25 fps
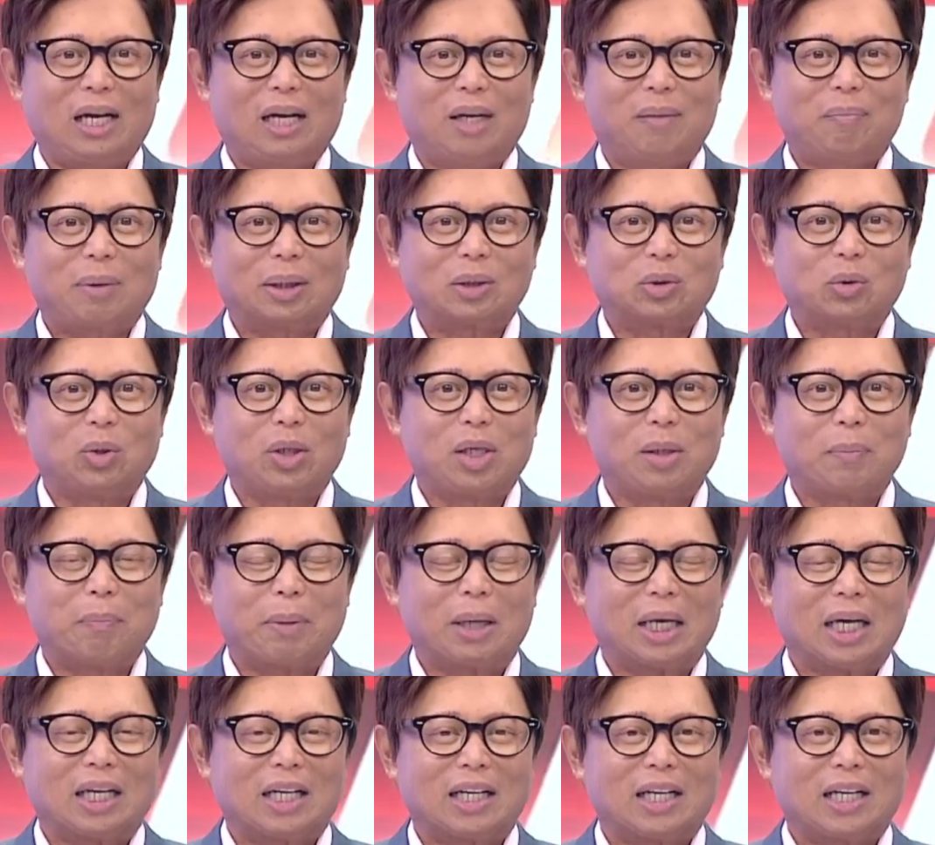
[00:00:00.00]
Patuloy ang
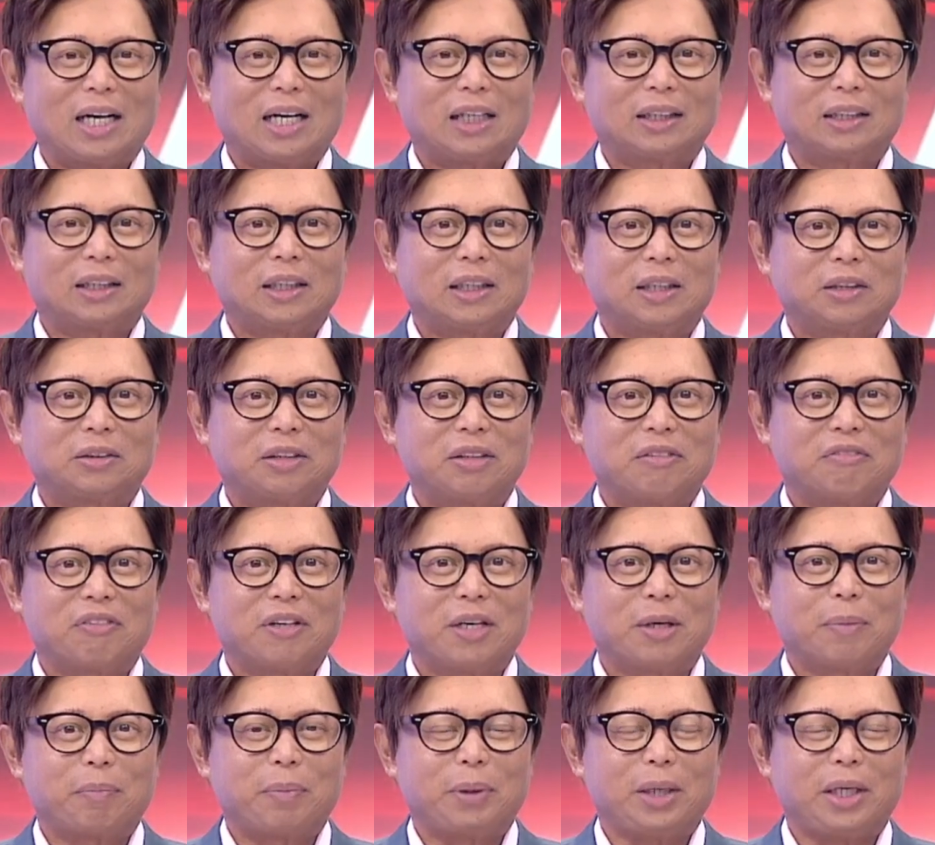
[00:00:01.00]
pag-arangkada ng Team
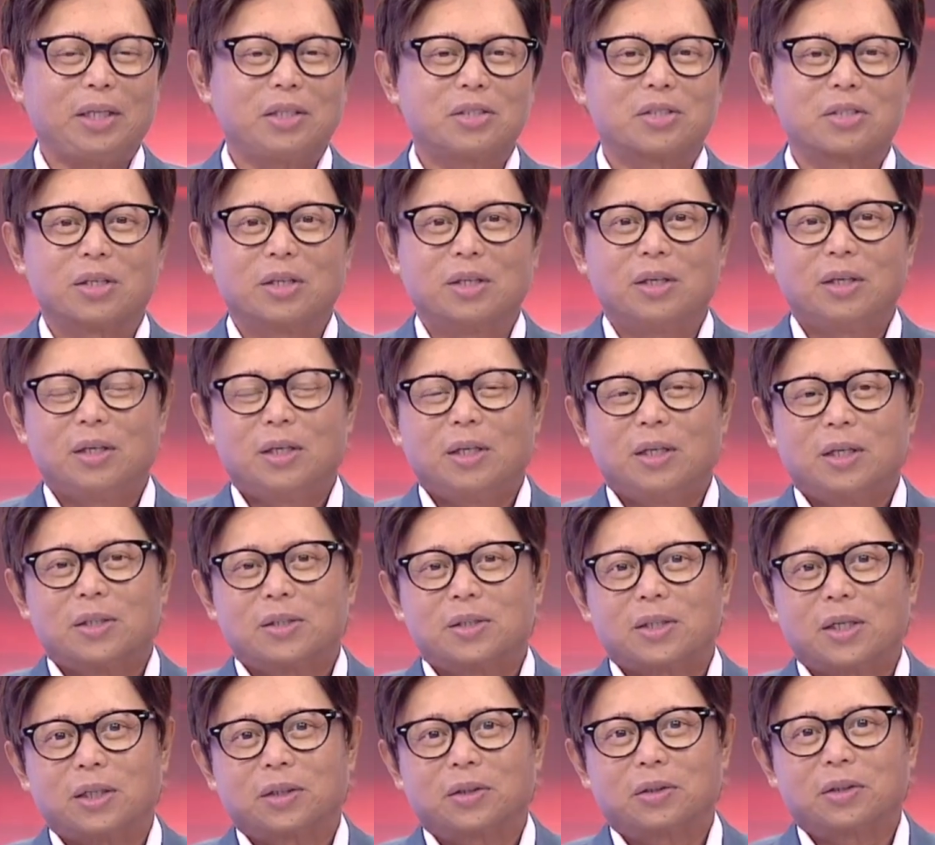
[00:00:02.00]
Philippines
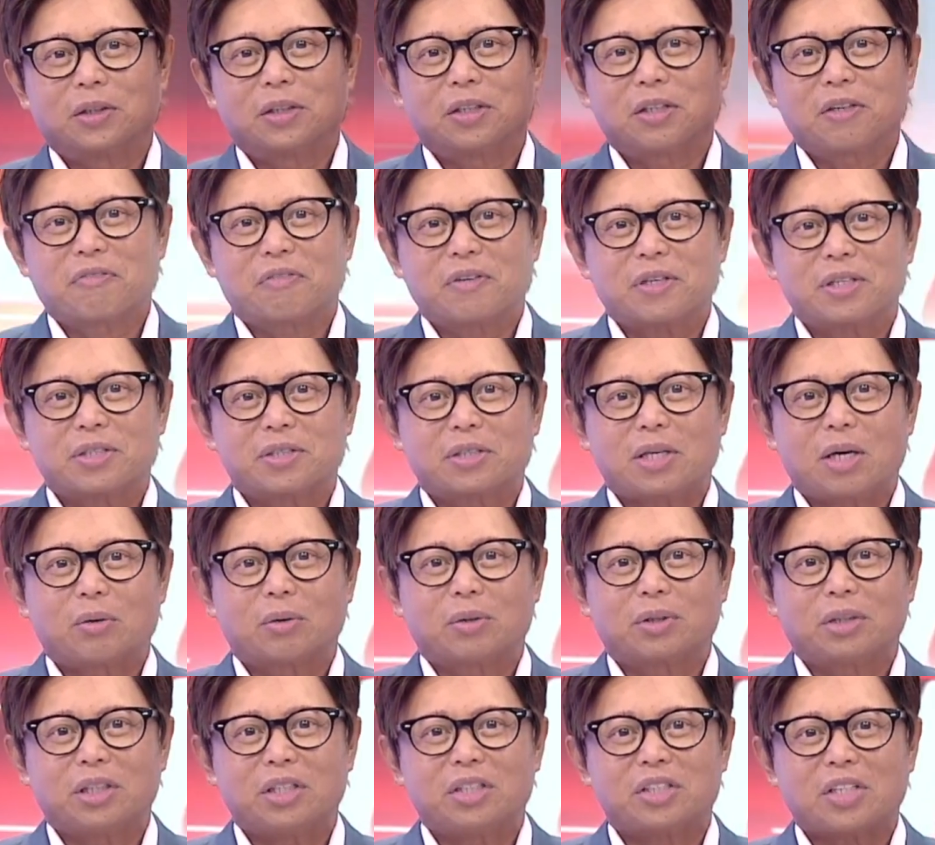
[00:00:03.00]
sa 31st
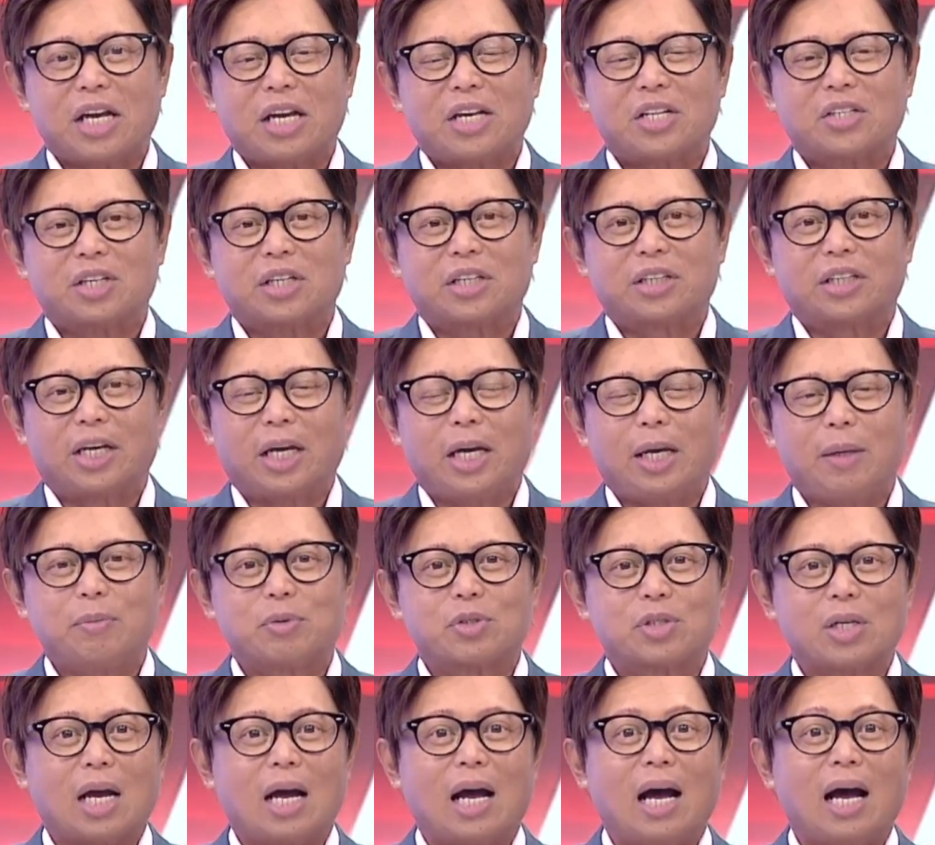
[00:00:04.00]
Southeast Asian Games
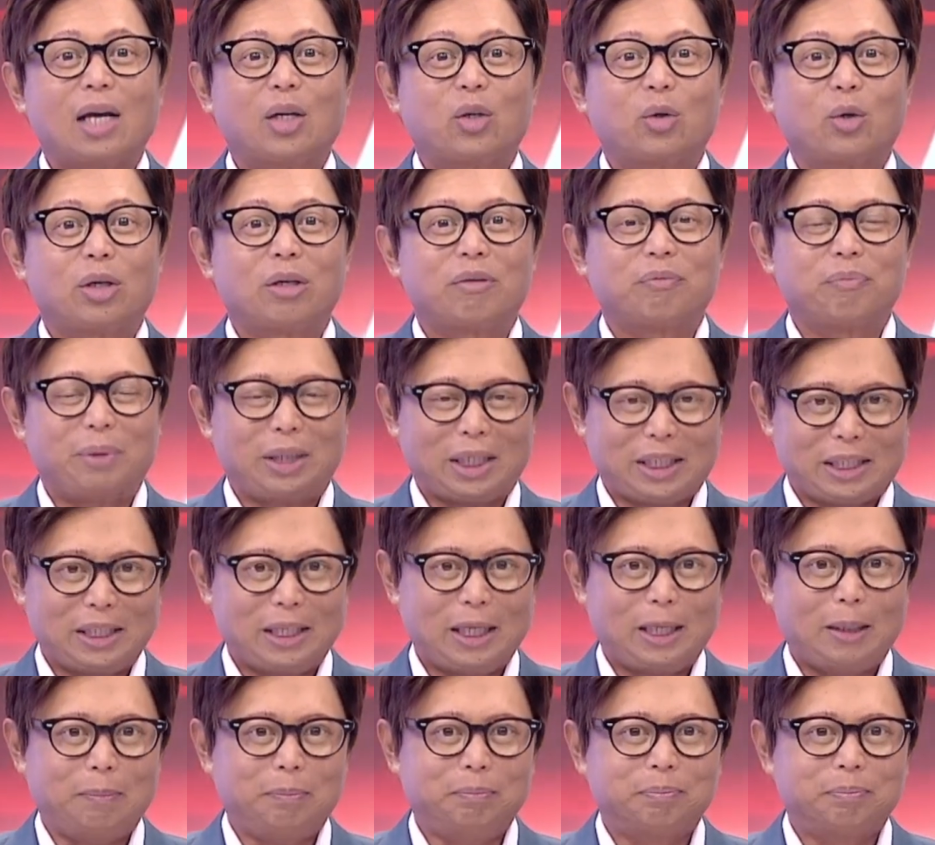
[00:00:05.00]
sa Hanoi, Vietnam.